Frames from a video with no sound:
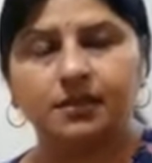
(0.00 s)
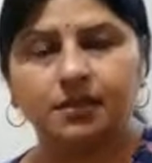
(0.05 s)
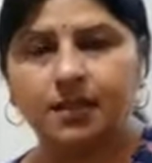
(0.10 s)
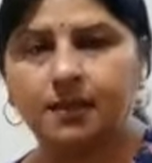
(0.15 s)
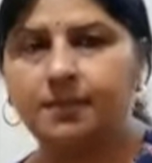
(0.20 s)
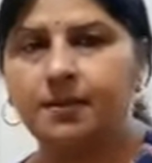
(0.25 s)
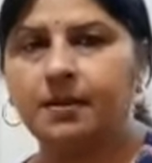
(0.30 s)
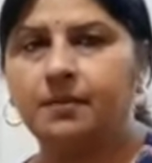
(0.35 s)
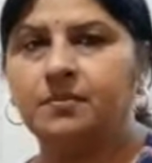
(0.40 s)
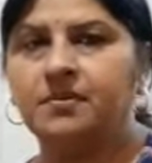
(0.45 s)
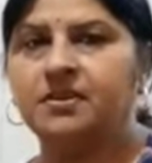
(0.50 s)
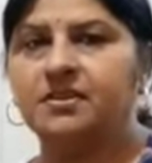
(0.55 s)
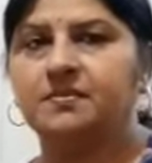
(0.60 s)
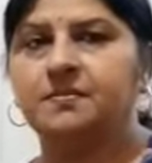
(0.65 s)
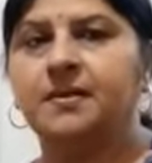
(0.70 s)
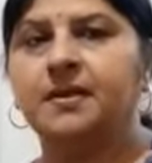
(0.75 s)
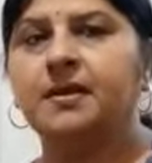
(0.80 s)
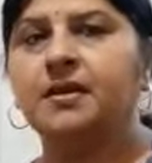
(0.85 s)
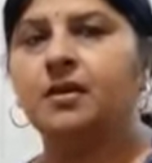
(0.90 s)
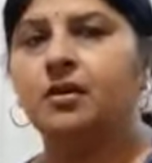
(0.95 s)
तब हम
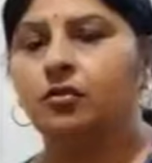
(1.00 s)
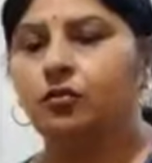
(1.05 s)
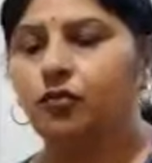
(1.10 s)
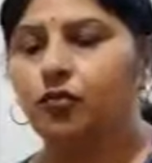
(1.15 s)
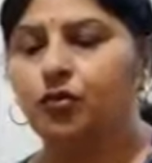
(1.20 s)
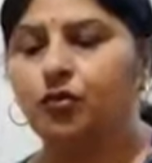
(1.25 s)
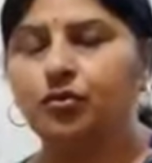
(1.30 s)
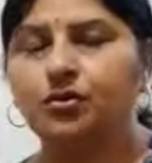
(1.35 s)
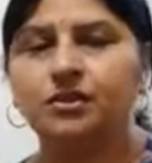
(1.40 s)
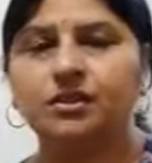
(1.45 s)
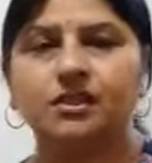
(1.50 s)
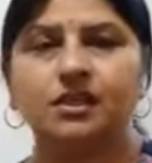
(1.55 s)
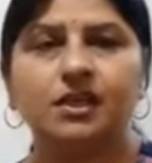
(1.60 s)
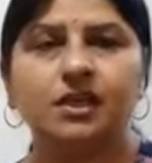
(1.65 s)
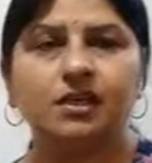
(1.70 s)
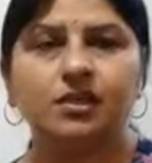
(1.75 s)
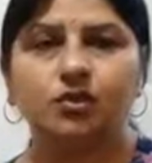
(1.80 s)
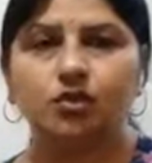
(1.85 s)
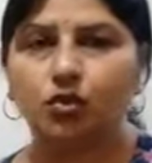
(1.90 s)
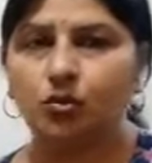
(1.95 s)
इसमें फ्रूट्स
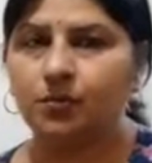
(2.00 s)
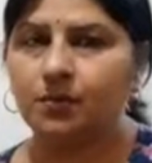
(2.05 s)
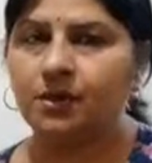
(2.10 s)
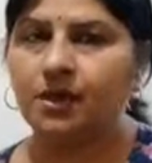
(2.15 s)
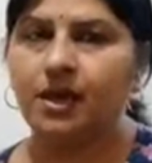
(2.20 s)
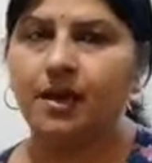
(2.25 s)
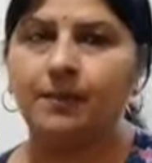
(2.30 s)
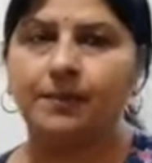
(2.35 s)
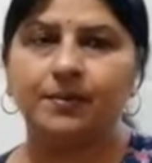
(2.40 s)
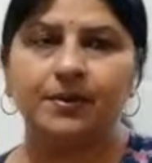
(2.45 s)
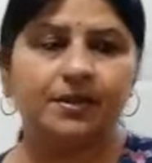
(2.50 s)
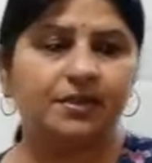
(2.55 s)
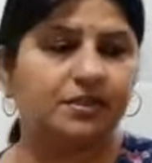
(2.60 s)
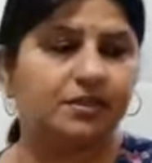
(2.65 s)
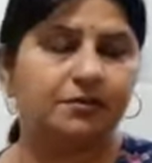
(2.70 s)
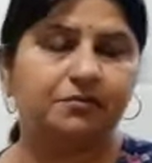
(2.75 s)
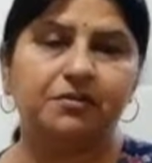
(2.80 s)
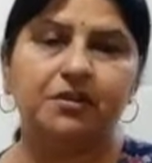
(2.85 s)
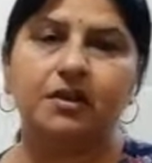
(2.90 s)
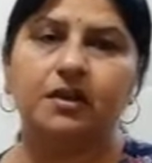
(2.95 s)
की जो भी आपने
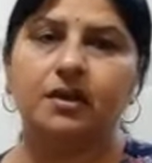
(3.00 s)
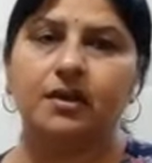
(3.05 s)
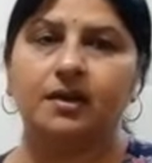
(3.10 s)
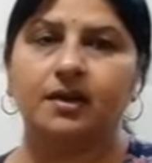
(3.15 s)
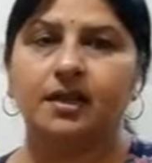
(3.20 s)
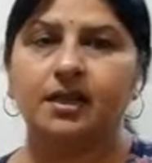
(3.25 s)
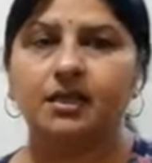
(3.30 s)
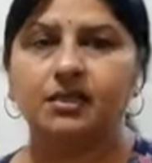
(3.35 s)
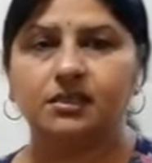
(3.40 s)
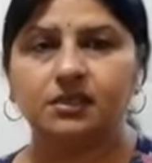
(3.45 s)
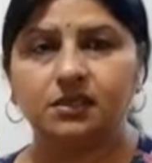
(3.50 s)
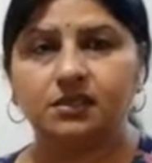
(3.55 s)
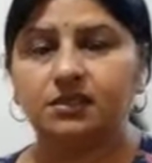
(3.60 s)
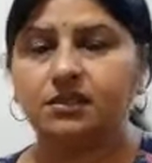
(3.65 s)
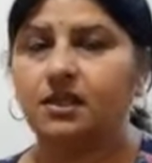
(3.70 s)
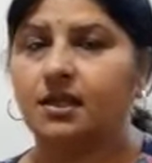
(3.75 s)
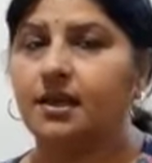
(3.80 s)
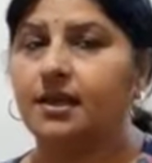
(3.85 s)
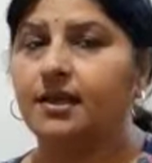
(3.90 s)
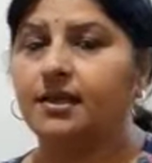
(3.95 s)
स्टफिंग करनी है जिस
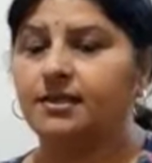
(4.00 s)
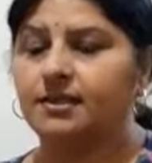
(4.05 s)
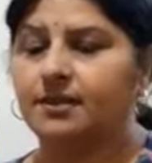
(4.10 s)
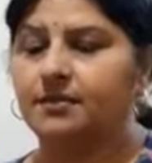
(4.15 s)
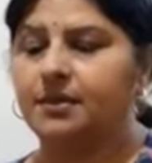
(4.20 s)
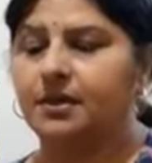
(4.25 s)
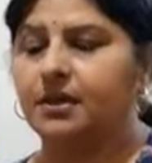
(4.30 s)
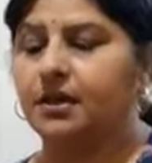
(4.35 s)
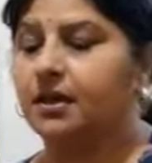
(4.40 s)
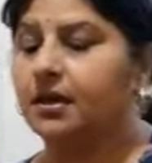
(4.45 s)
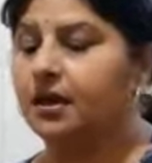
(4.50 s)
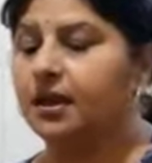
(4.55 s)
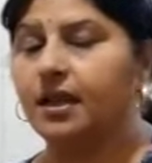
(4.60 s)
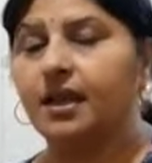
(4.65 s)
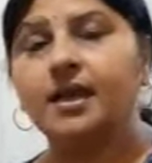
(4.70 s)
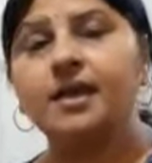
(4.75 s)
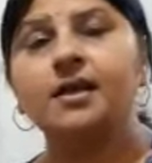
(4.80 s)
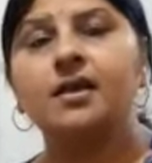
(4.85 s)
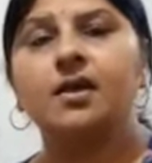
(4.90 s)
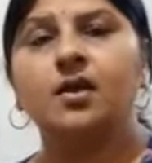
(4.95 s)
तरीके से भी करनी
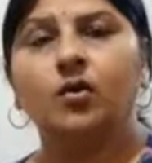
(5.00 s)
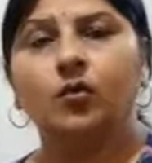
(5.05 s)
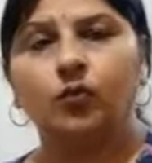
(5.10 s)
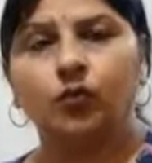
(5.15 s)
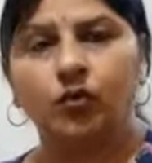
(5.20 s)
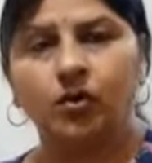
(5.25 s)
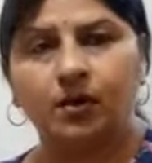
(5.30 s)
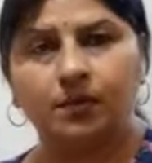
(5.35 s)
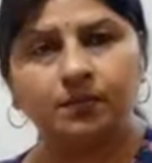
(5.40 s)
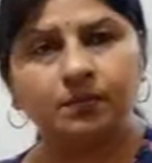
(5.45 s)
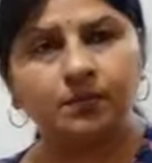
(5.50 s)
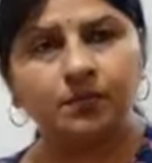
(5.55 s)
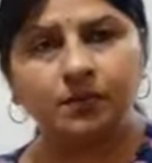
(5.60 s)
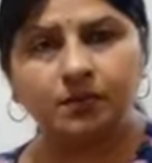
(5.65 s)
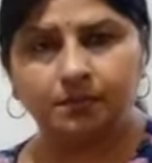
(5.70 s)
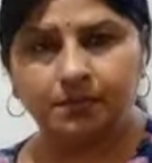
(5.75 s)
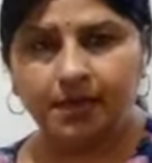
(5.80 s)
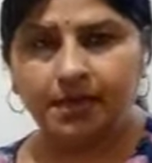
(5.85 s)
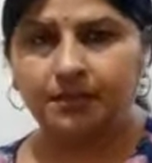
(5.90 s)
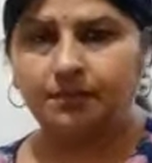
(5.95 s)
है वो हम
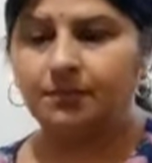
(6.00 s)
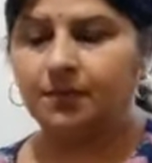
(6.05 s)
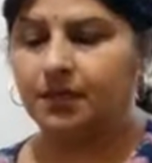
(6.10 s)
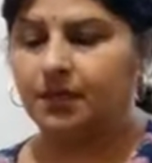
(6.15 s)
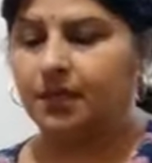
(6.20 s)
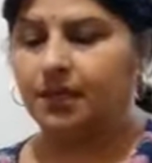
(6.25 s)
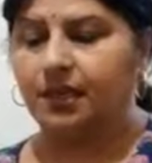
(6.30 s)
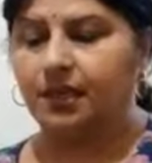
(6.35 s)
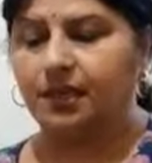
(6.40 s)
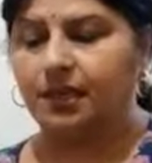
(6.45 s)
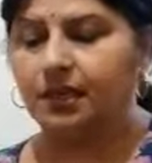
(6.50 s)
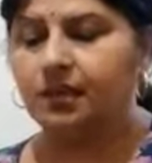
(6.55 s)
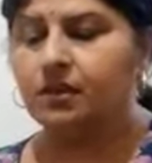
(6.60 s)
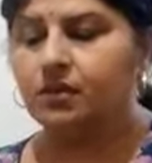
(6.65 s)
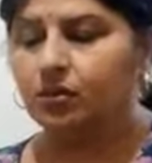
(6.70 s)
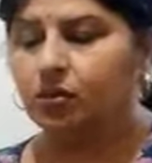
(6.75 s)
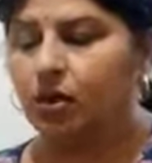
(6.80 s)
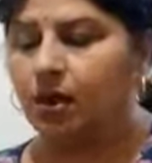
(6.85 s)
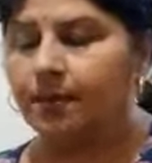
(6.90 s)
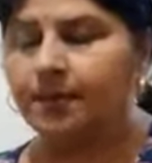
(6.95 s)
बाद में करेंगे
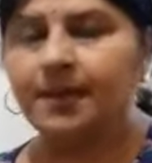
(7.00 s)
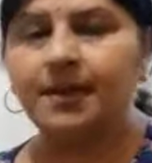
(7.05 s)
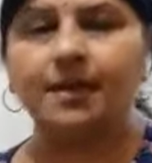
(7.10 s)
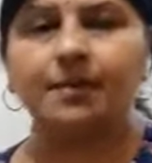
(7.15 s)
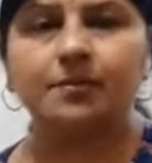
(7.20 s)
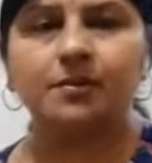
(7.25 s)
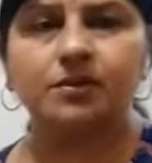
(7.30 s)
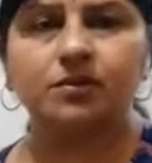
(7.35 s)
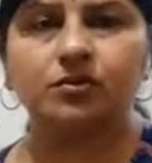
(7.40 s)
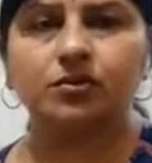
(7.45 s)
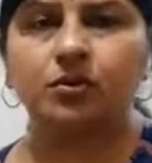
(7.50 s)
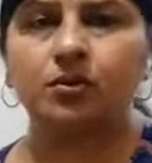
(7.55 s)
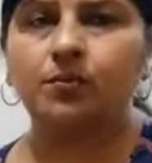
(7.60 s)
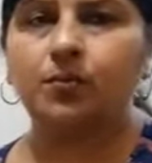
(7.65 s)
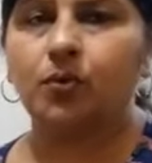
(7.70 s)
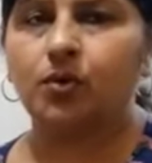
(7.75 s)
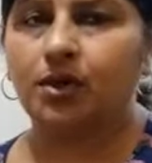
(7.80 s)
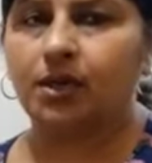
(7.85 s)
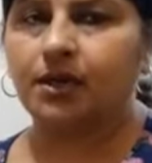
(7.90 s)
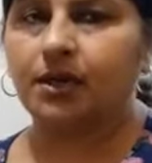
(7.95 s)
तो अभी हम इसको
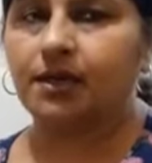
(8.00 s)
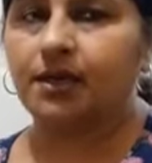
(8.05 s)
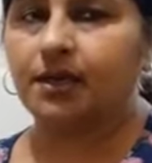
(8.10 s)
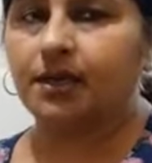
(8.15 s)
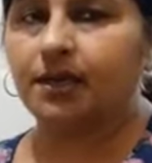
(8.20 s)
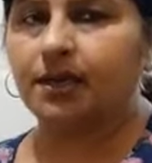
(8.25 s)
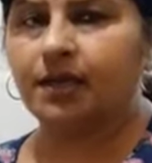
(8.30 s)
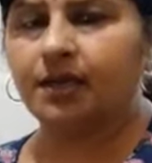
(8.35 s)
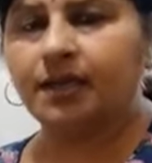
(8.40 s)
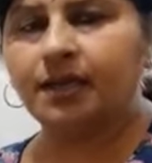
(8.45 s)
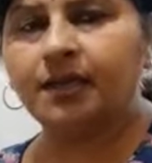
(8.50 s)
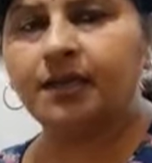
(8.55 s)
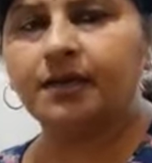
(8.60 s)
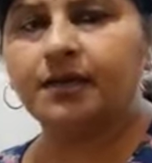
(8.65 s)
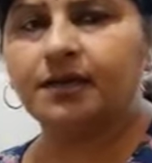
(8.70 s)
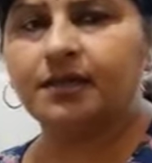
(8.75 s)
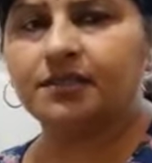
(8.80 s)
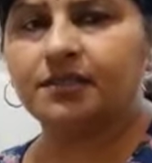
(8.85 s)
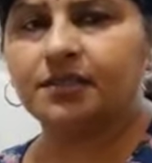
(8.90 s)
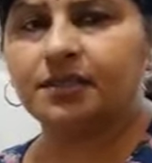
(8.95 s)
पौना घंटा के लिए
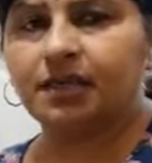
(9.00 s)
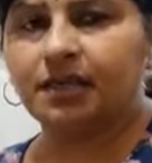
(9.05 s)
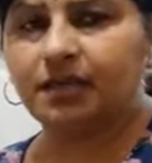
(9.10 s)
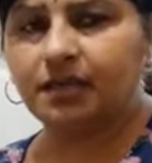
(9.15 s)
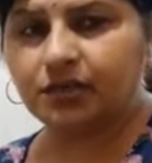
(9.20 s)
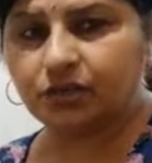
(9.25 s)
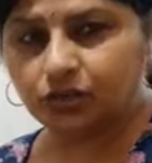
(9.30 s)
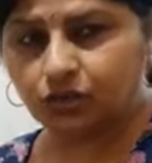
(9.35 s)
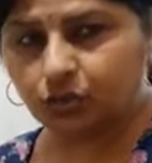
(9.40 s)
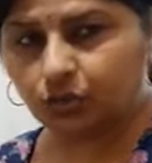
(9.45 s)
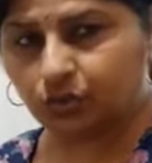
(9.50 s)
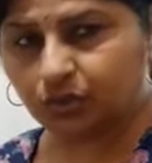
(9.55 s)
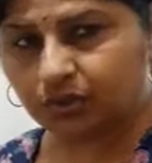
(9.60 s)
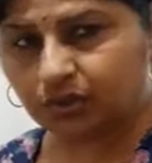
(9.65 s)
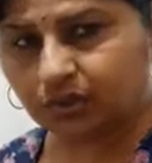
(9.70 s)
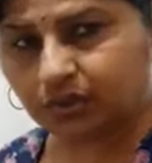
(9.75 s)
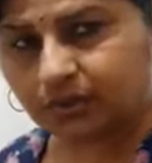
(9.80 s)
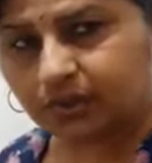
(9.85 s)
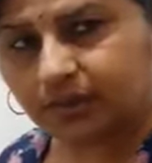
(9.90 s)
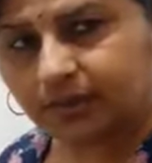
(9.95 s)
रेस्ट के लिए छोड़
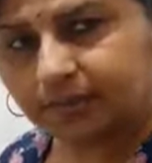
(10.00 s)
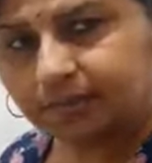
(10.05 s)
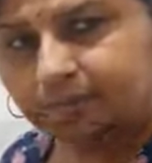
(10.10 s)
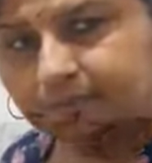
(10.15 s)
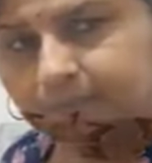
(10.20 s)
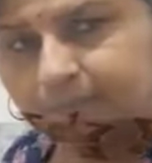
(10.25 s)
देते हैं